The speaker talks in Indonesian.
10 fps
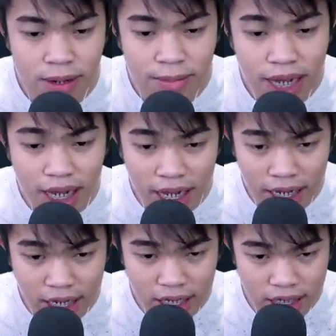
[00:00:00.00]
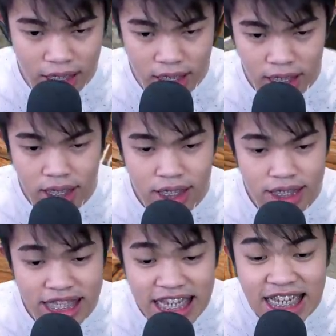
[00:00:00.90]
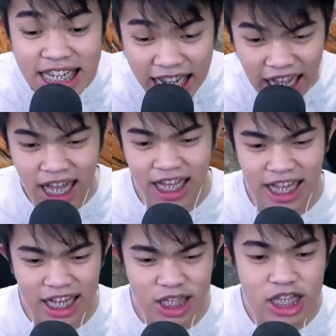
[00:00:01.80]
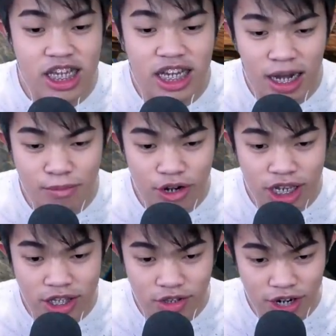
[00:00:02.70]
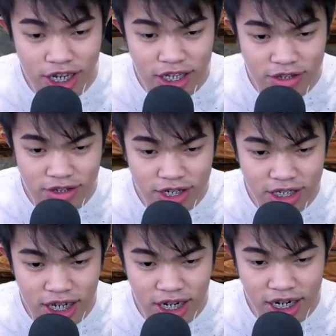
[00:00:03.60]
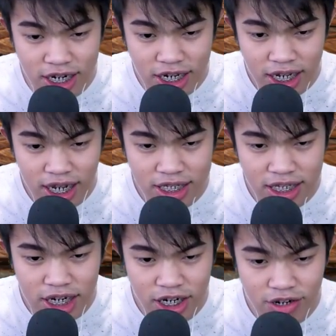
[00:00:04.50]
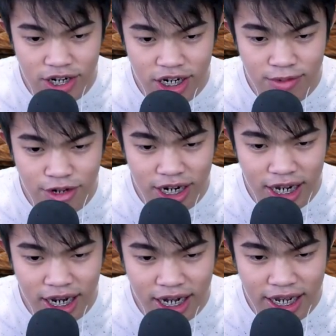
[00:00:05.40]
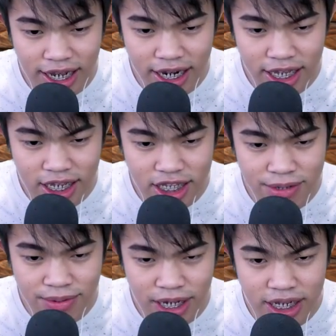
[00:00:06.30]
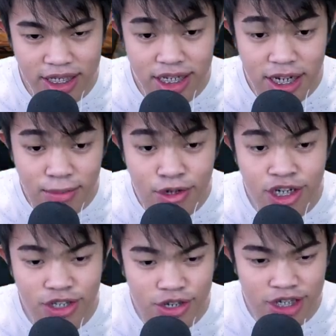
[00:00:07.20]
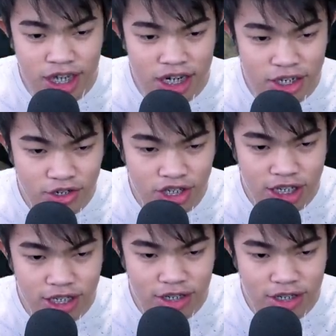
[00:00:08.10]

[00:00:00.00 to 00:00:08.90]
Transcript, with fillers: memakai tiga ya tiga monitor ya teman-teman jangan kasih kendor ini bukan kaleng-kaleng kita pakai tiga monitor sekaligus ya